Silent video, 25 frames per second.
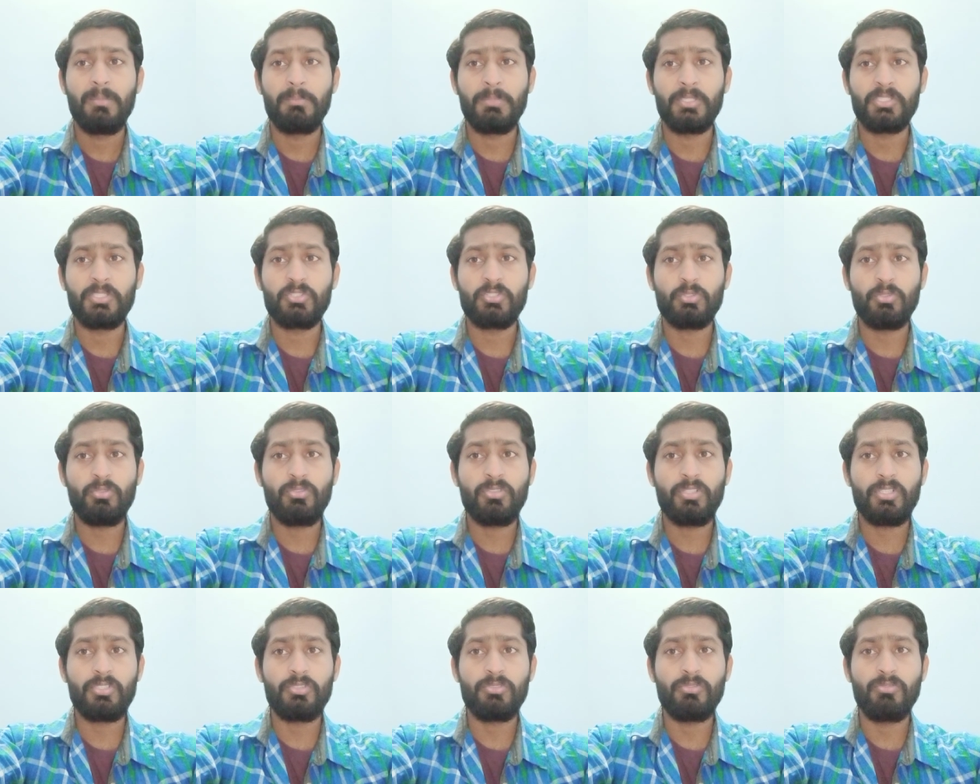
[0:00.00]
बच्चों
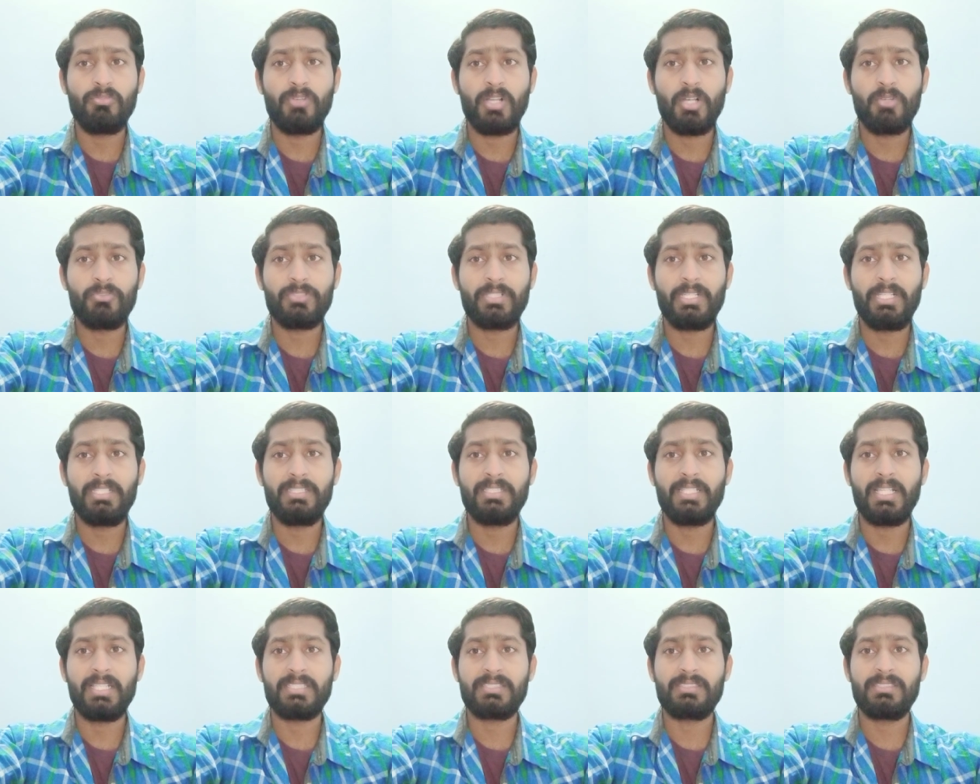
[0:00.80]
और युवाओं के लिए
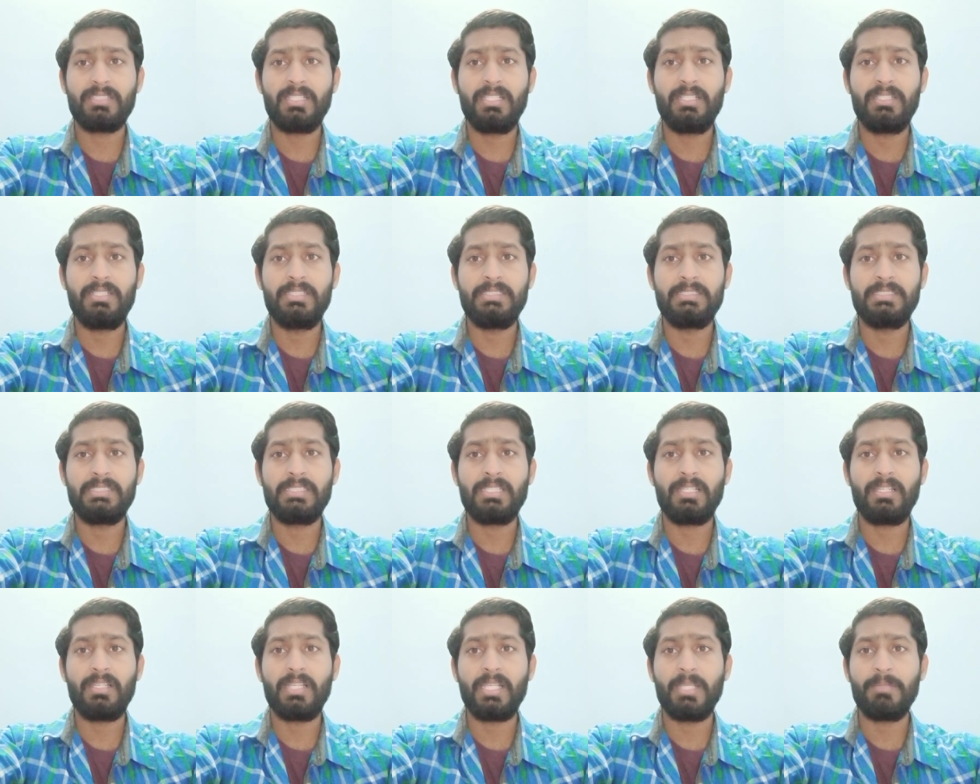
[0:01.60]
नेशनल
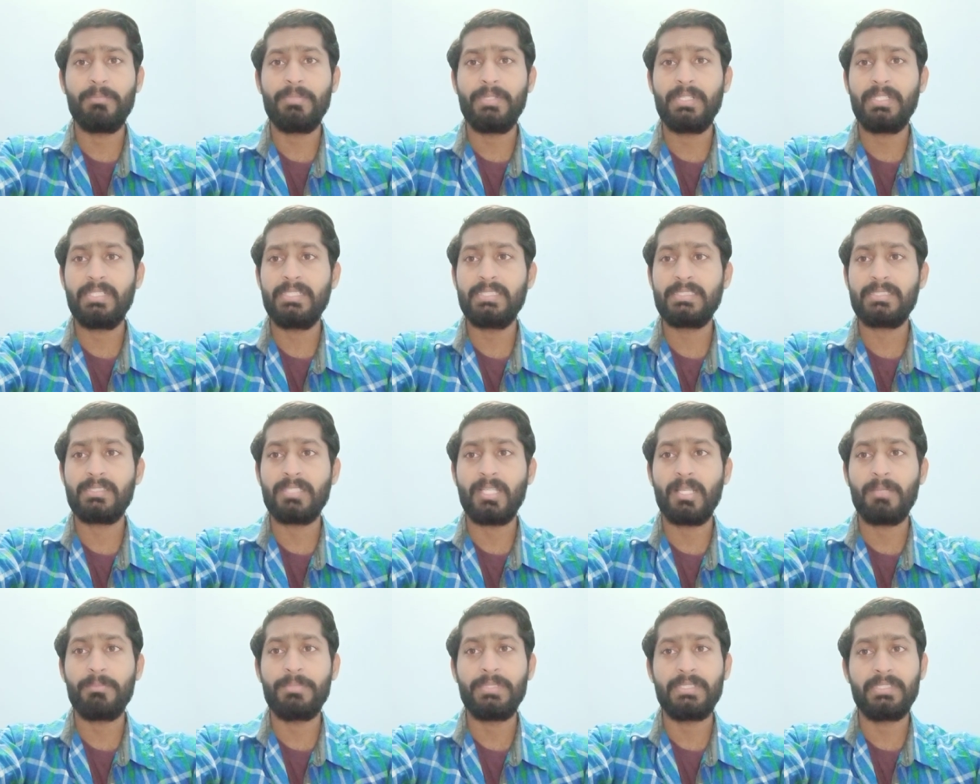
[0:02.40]
डिजिटल लाइब्रेरी
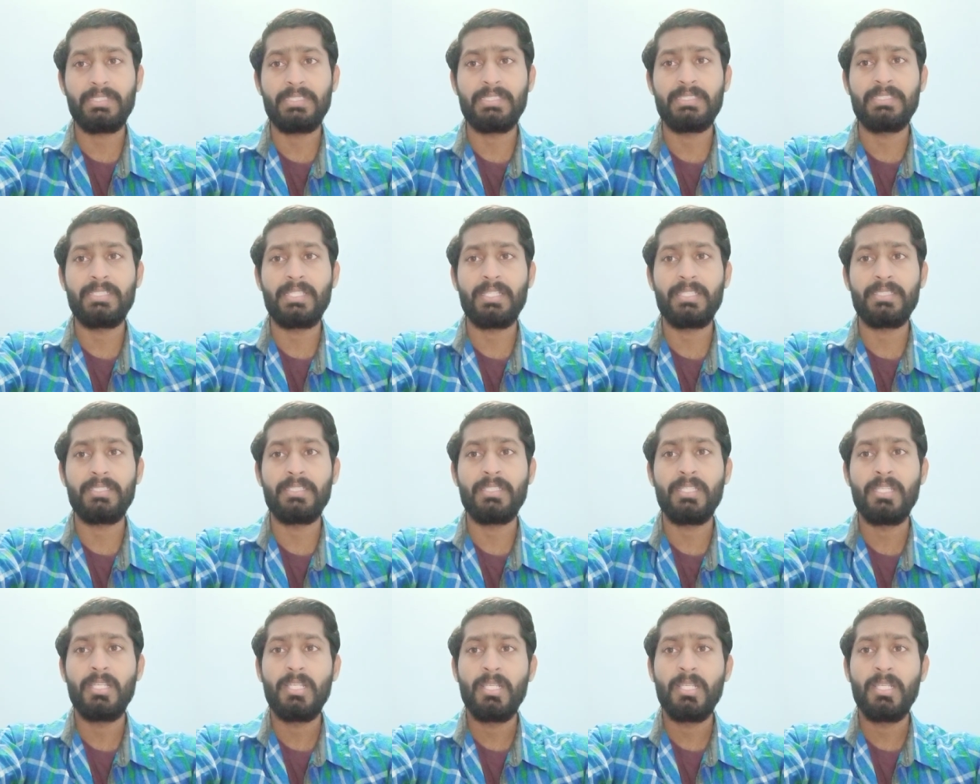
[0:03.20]
स्थापित की जाएगी